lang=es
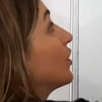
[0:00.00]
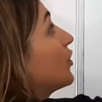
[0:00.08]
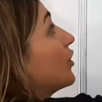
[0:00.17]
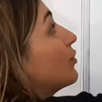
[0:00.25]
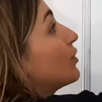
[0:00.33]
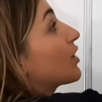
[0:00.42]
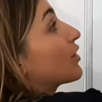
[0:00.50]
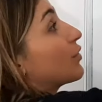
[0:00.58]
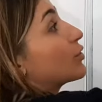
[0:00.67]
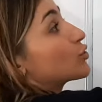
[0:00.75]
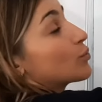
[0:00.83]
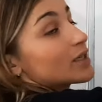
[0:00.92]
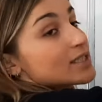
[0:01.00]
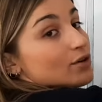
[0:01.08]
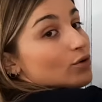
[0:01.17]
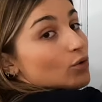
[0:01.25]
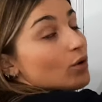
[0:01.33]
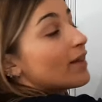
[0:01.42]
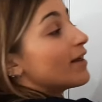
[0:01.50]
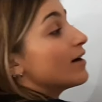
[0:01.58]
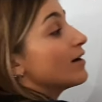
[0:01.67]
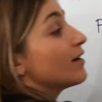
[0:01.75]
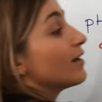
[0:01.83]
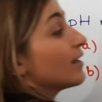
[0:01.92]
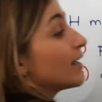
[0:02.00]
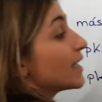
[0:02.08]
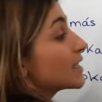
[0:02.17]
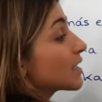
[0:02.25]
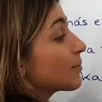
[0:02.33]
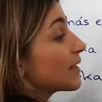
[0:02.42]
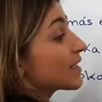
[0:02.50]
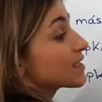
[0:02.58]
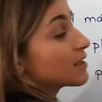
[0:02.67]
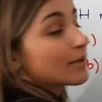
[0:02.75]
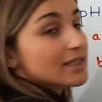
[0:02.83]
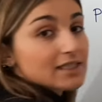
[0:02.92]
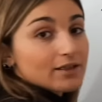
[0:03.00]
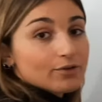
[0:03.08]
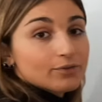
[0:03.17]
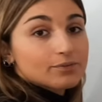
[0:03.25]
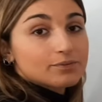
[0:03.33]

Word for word: de un ácido y su base conjugada es a pH básico.